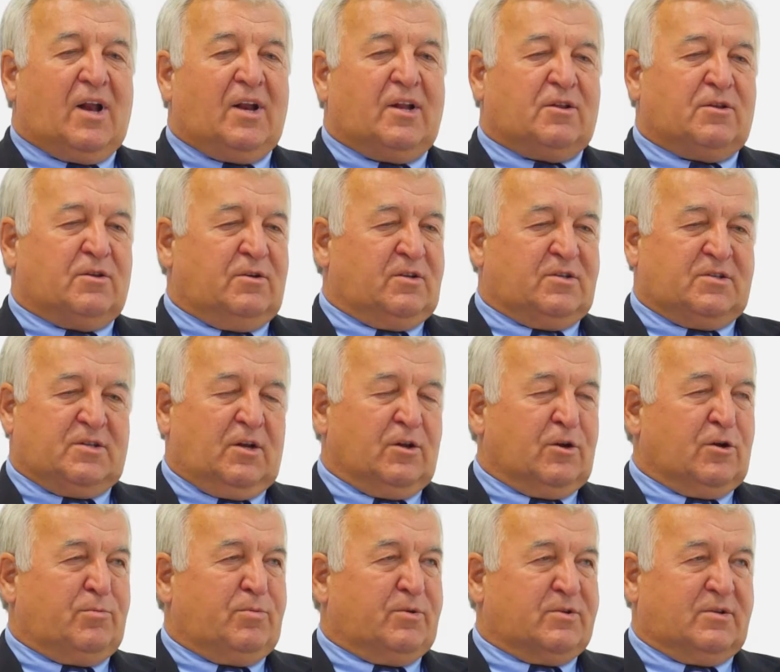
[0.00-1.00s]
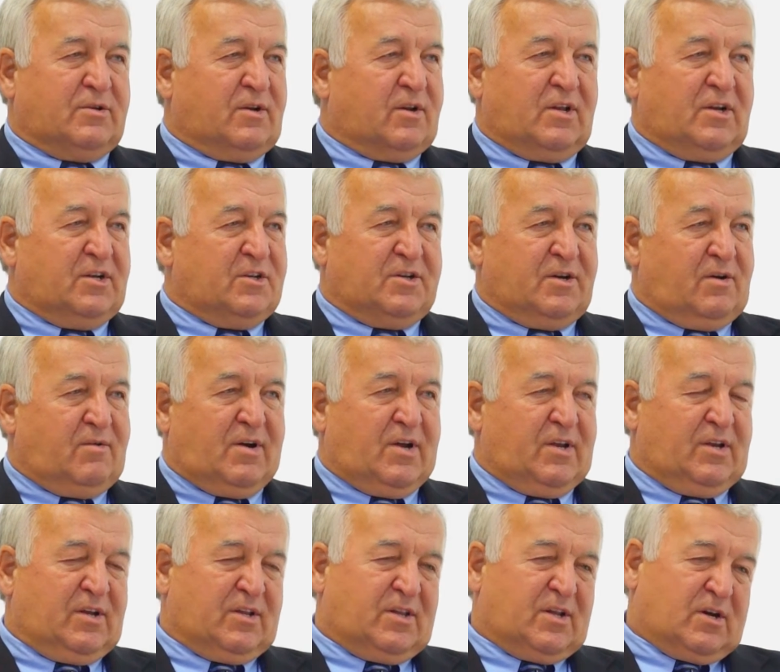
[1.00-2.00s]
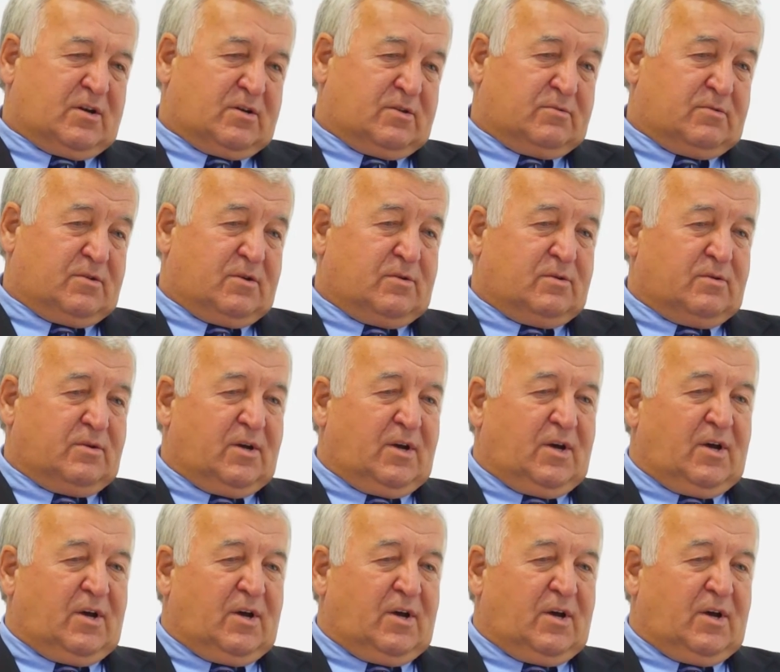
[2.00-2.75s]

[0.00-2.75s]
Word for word: Ale to jest tylko pozorne działanie. Tak, no,